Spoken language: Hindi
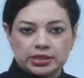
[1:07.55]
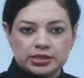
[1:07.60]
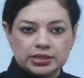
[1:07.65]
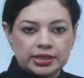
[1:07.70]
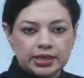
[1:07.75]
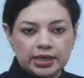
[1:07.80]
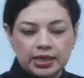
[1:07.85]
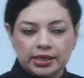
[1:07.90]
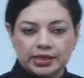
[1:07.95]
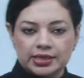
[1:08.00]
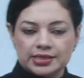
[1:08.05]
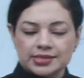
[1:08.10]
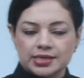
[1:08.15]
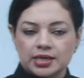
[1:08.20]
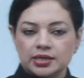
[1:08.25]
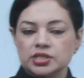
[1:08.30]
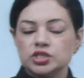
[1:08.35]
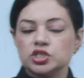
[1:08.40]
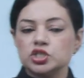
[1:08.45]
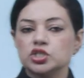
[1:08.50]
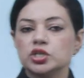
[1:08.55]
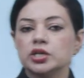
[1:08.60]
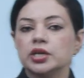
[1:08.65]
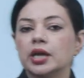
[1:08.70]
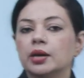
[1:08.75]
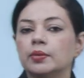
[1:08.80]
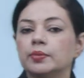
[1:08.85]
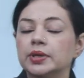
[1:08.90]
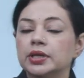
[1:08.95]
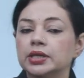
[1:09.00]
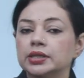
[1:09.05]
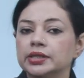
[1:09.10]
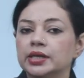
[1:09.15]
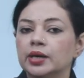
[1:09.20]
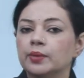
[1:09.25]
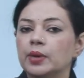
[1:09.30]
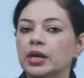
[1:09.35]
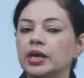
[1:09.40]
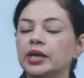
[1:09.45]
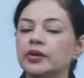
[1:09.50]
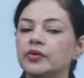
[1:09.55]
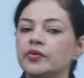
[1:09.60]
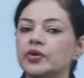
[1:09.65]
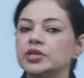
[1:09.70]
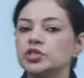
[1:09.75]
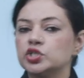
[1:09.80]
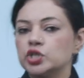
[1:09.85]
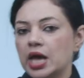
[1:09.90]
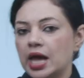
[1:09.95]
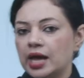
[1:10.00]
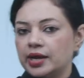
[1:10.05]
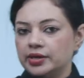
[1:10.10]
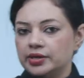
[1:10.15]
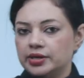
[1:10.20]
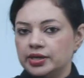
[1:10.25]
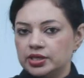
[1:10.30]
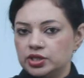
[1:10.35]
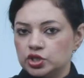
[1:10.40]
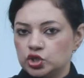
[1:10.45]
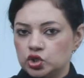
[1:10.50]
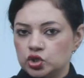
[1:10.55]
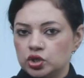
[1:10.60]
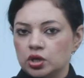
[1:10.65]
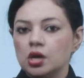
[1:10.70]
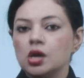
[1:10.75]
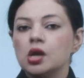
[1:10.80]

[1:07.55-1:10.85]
ठीक है ये सारी चीज़ें क्या बनाती है हमारे रिच हेरिटेज